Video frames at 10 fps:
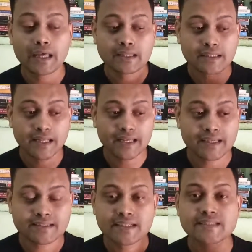एक
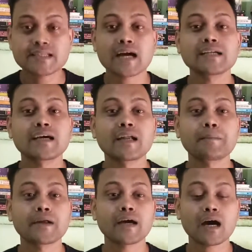तरीके से स्टार्ट करना
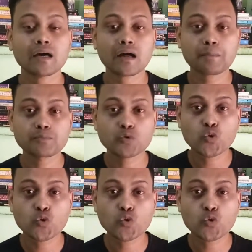पड़ेगा अगर आप